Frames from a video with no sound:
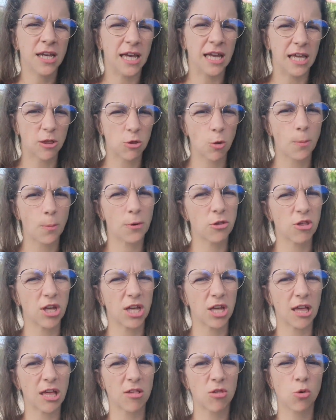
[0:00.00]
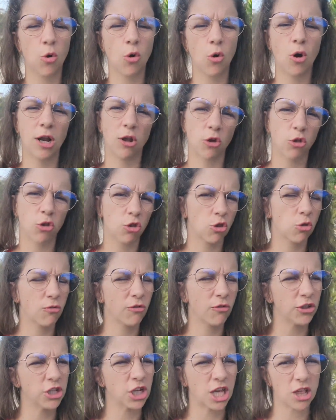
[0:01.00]
Et ils se posent des questions. Alors, c'est
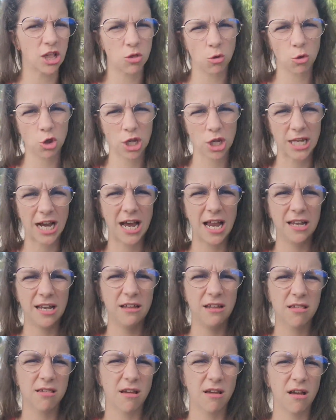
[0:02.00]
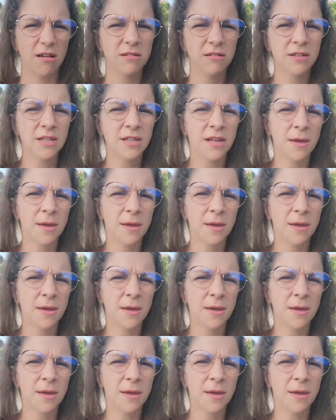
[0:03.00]
souvent des questions généralistes, hein,